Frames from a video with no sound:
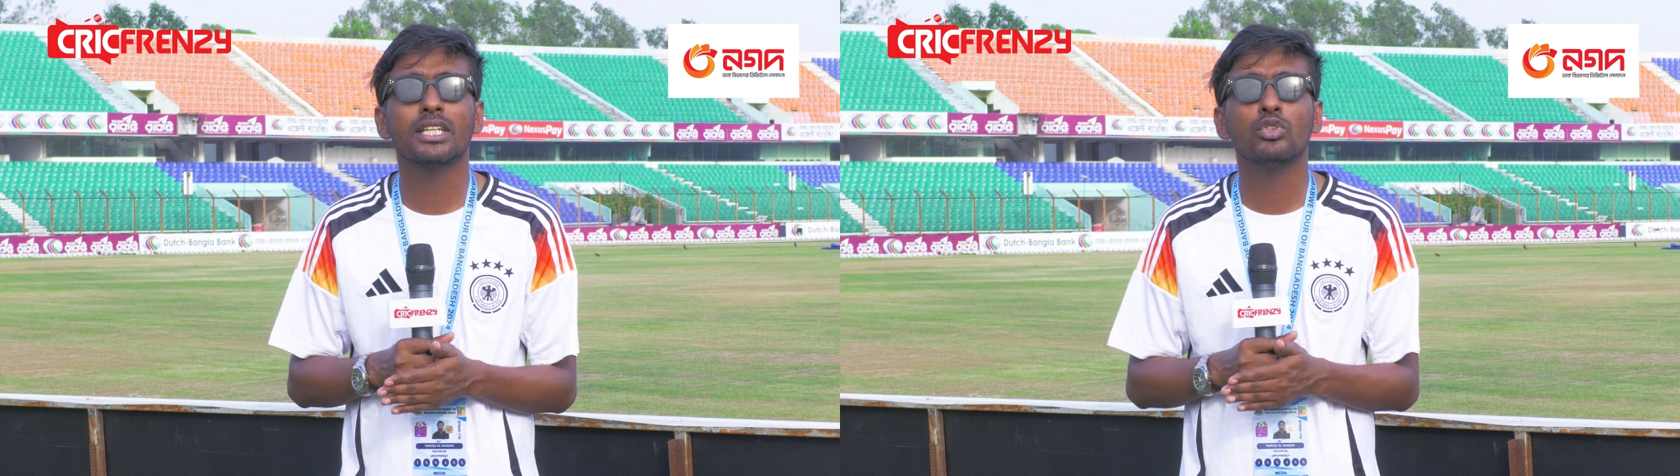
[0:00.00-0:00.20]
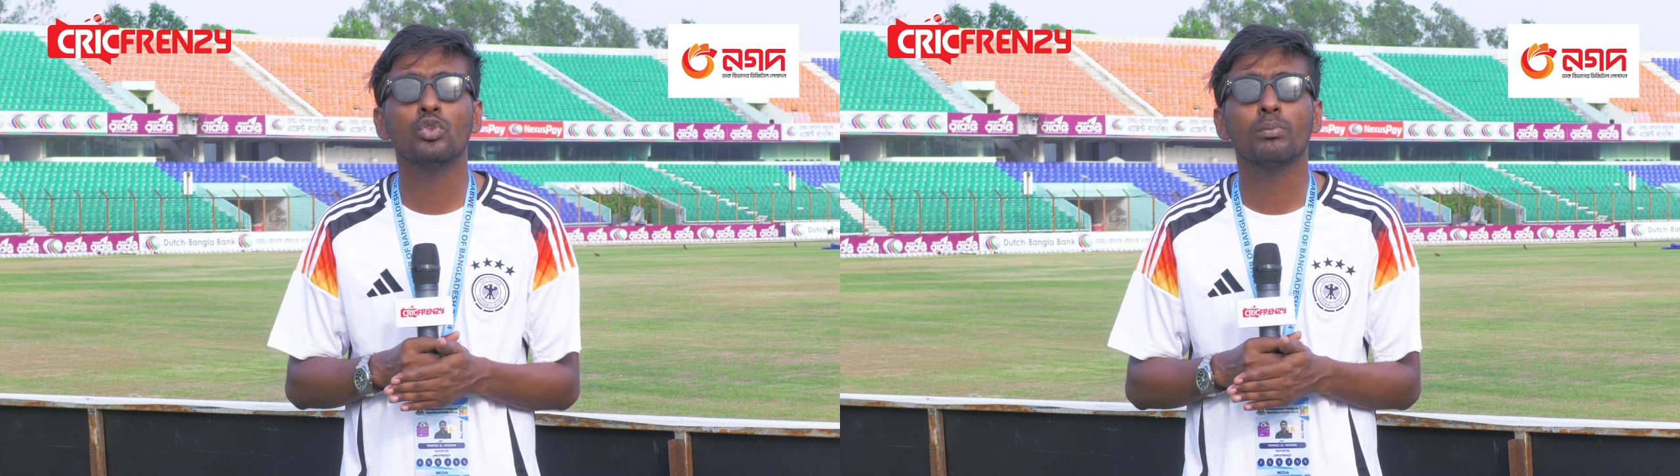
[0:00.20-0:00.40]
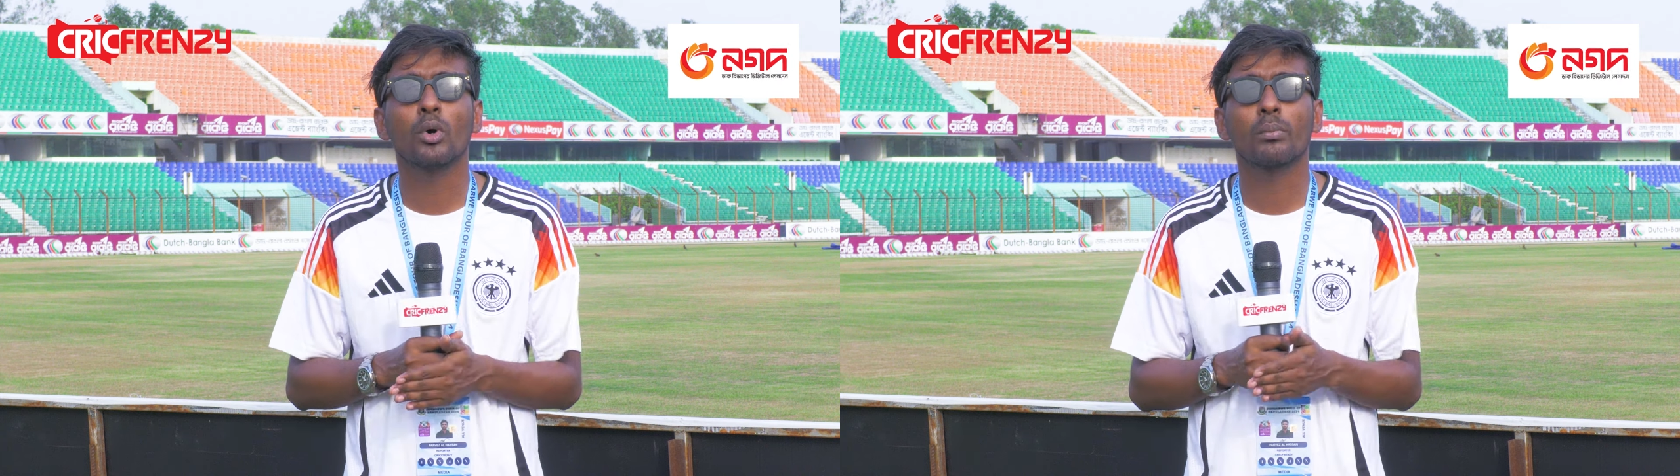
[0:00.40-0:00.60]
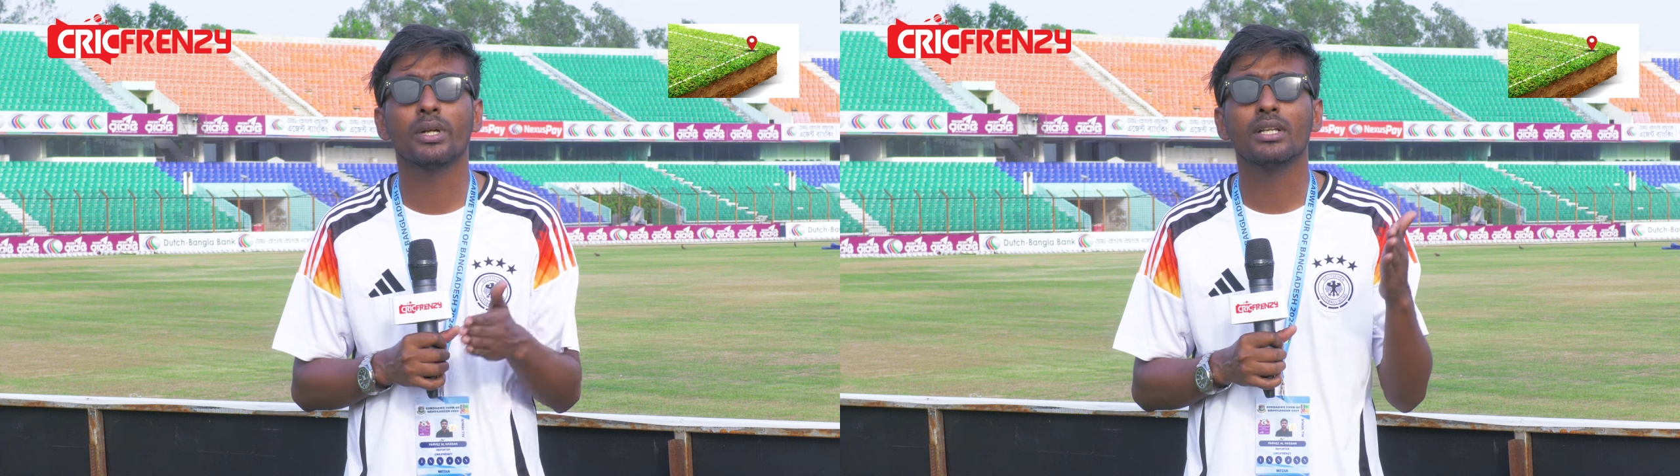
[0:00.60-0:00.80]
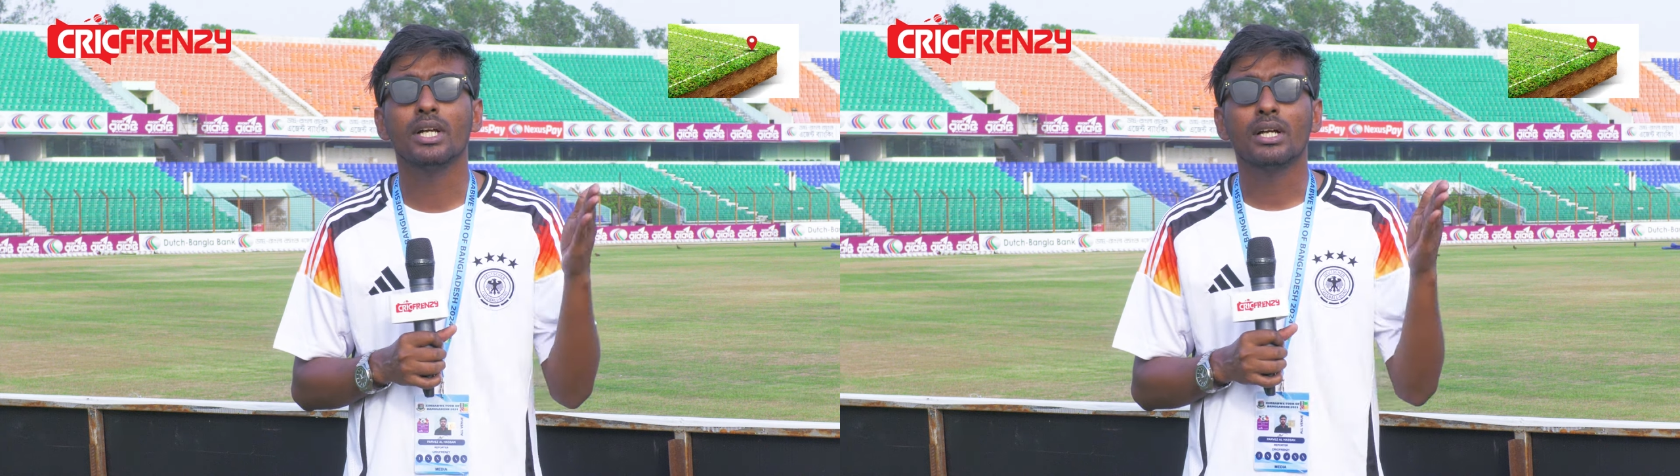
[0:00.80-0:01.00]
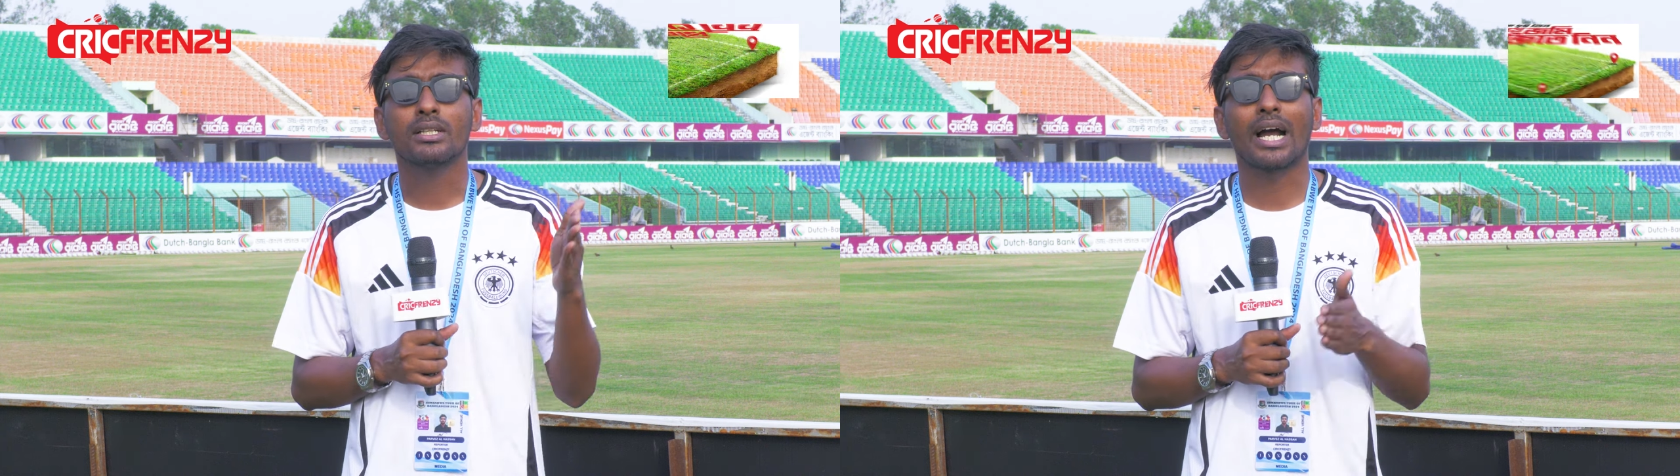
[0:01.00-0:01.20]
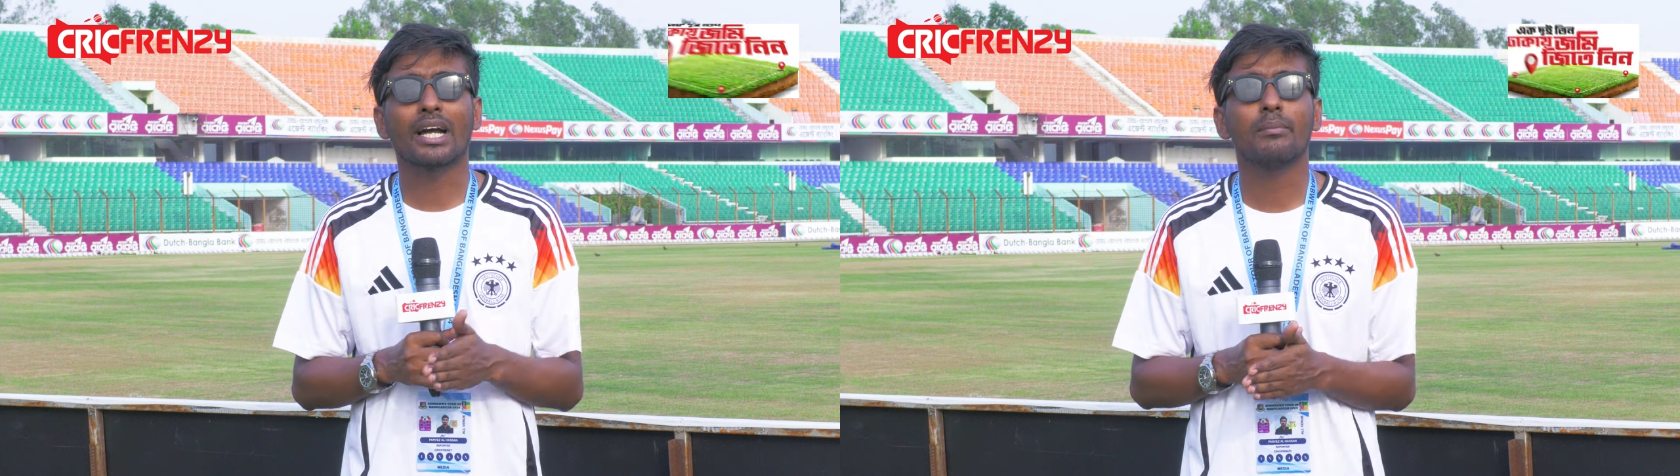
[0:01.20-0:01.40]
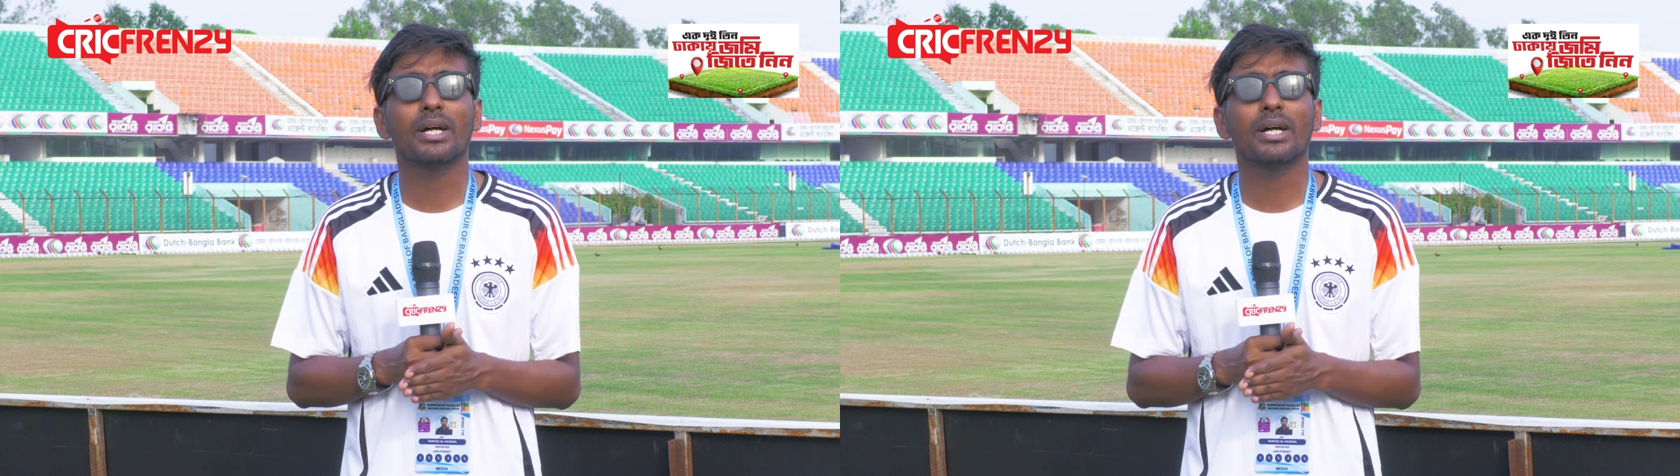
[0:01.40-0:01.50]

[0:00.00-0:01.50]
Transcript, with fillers: যে দুই পর্বের ঢাকার